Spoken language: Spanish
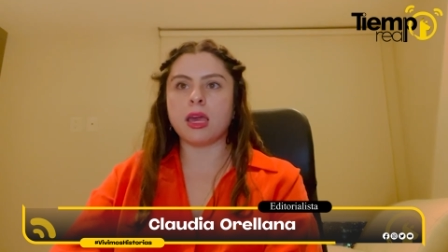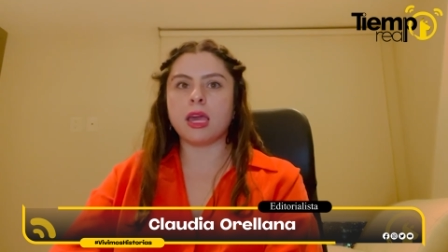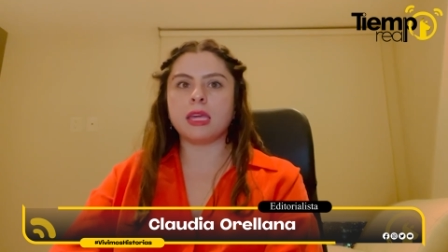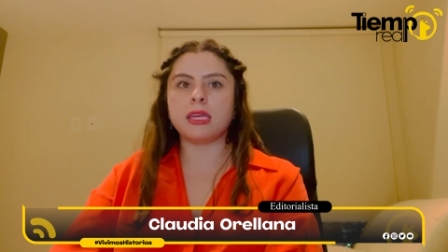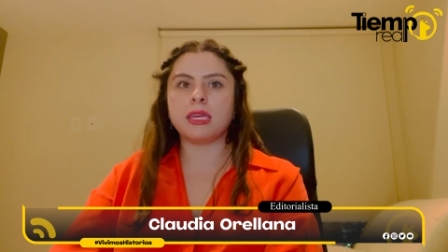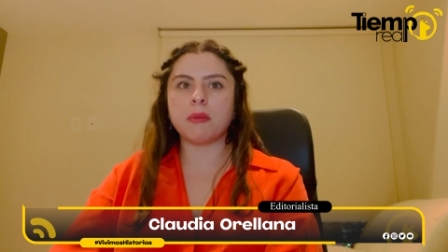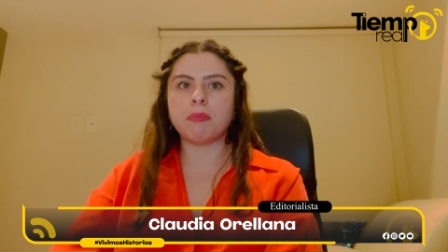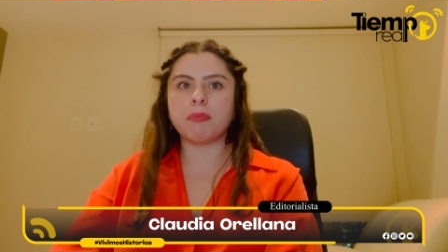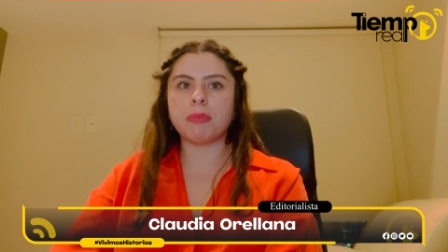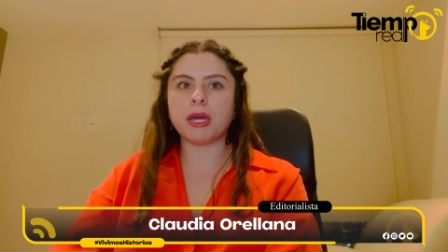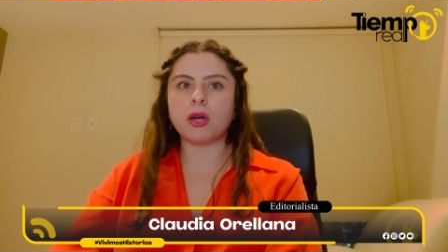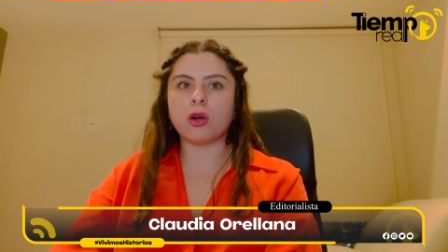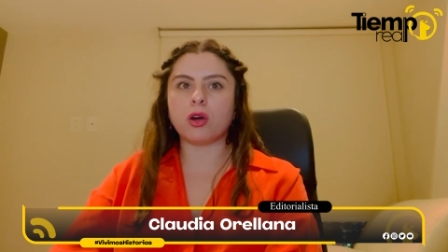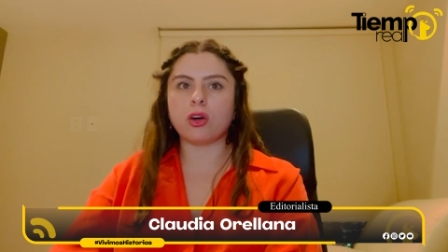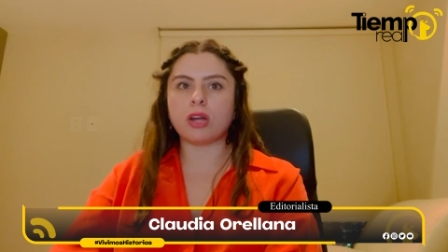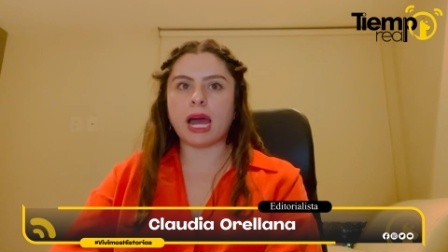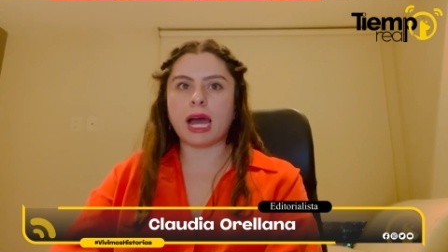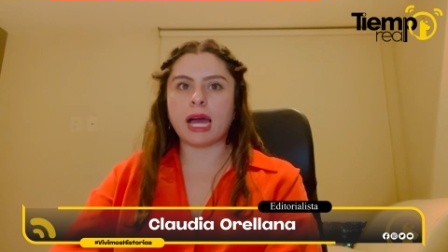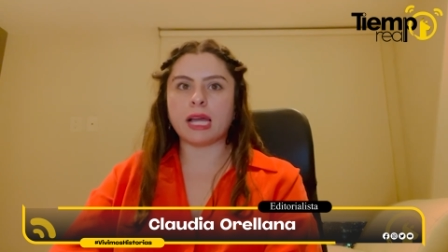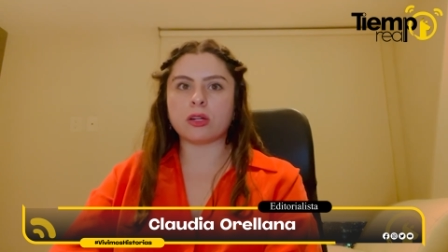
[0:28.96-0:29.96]
y
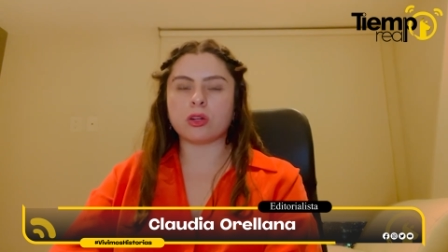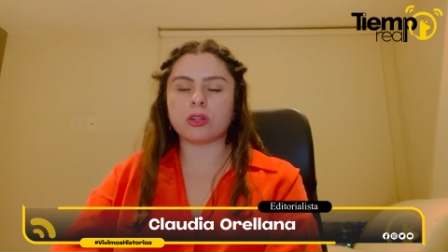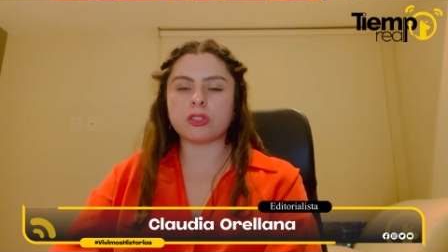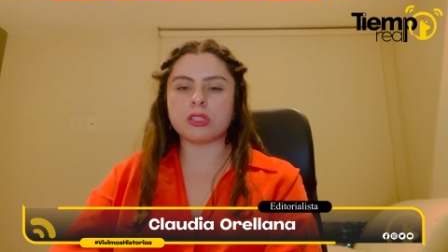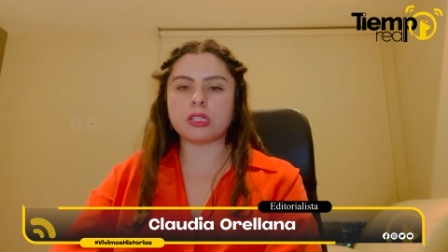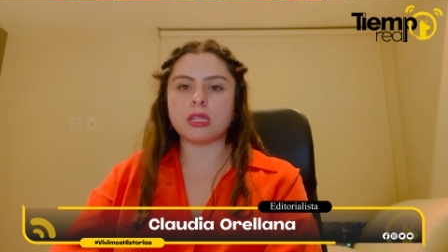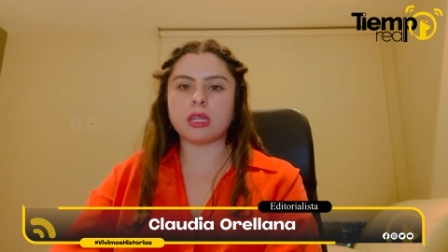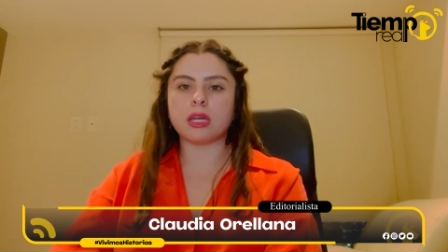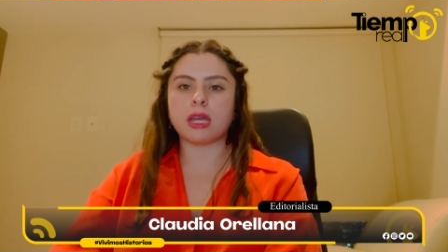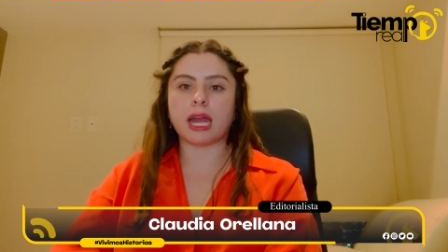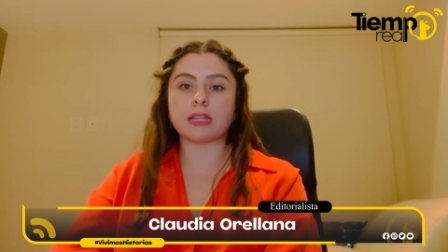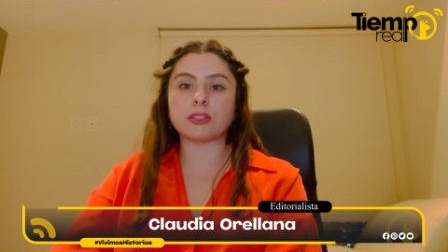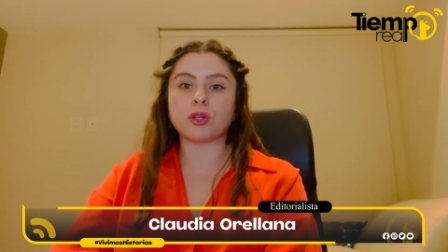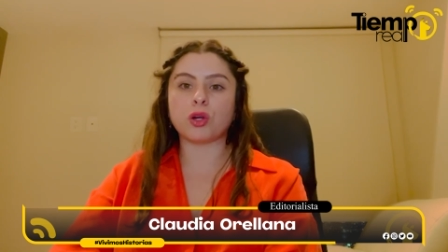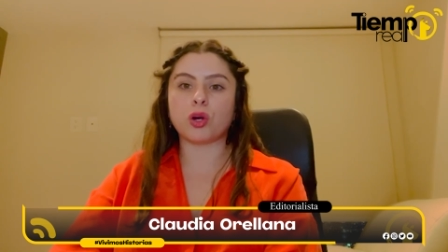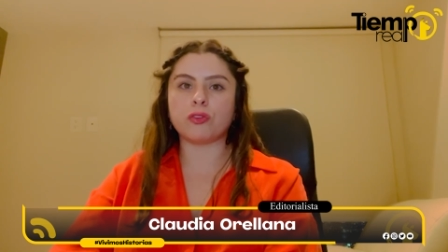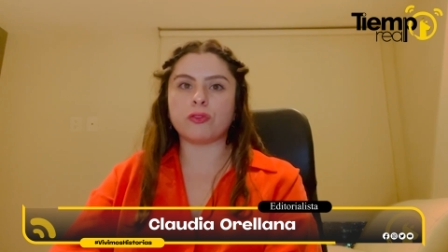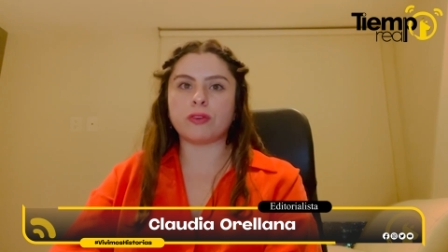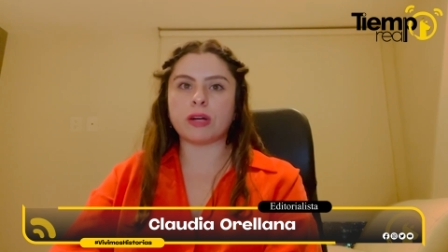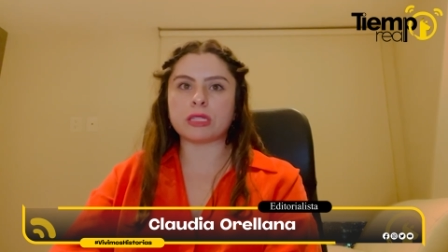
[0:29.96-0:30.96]
empeora al considerar
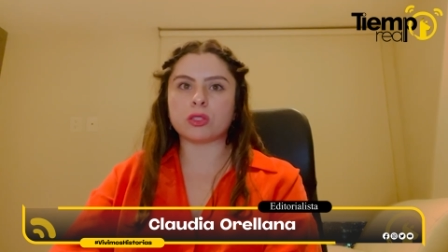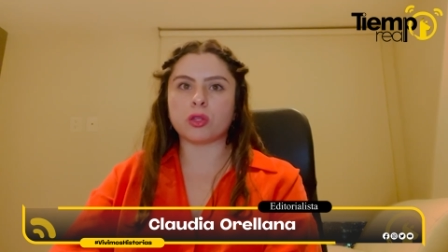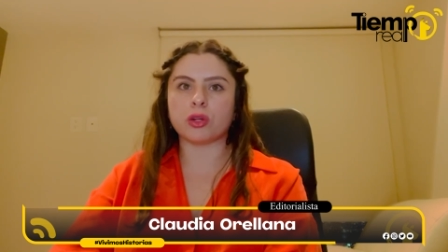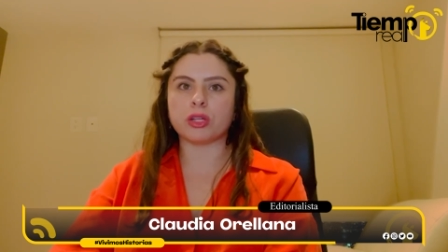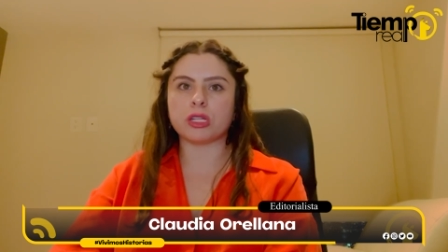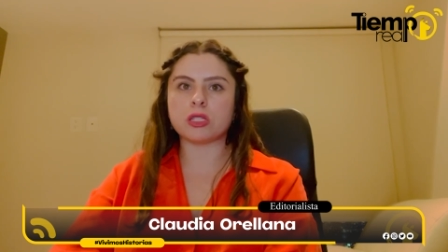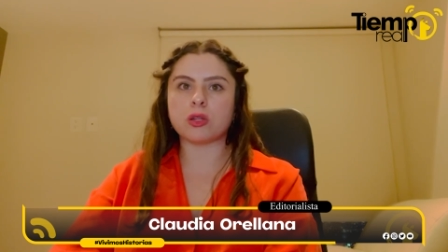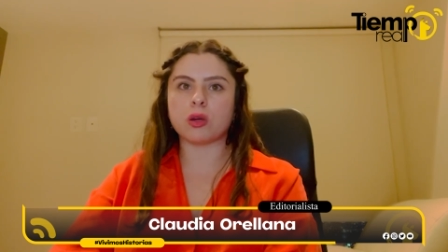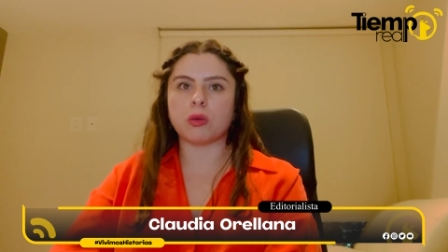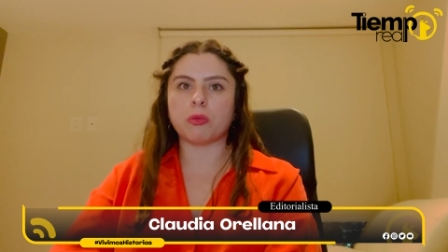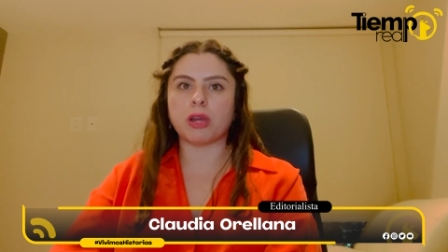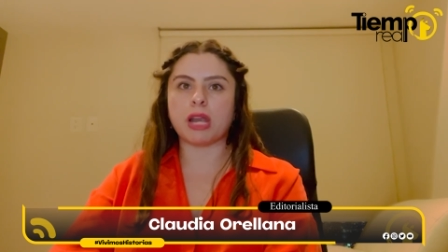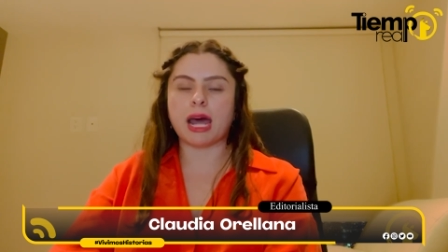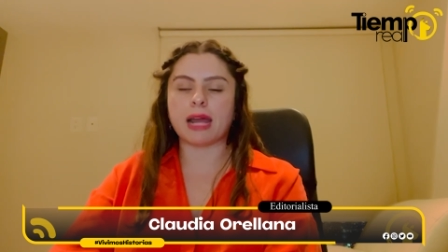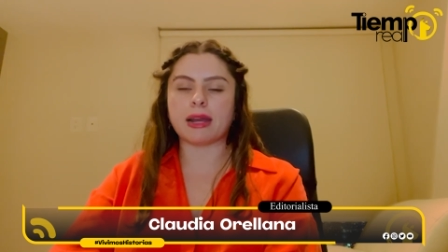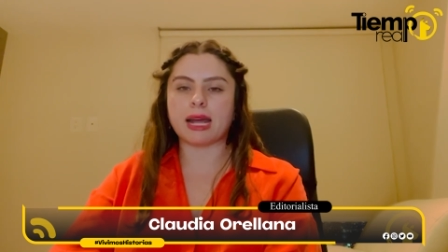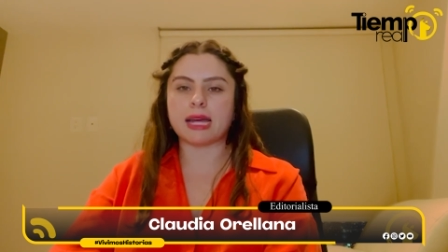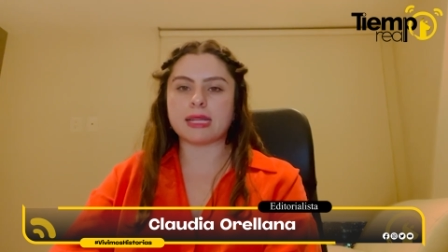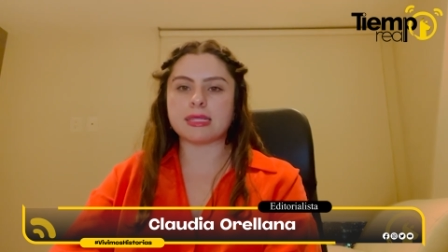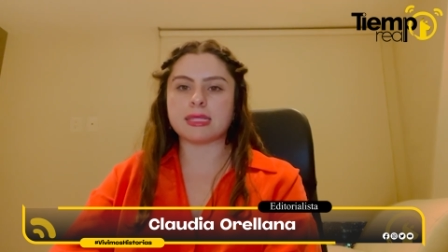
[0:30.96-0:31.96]
cofactores como la
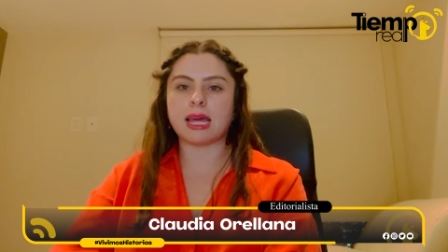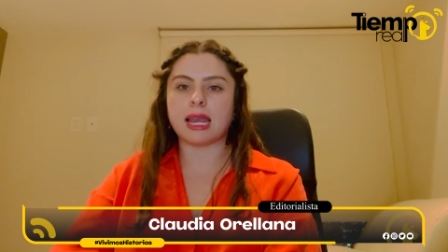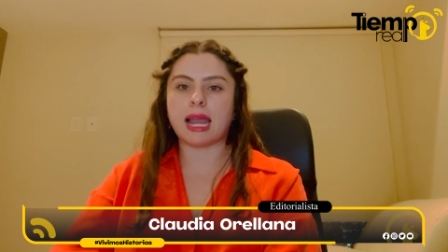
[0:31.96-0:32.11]
raza,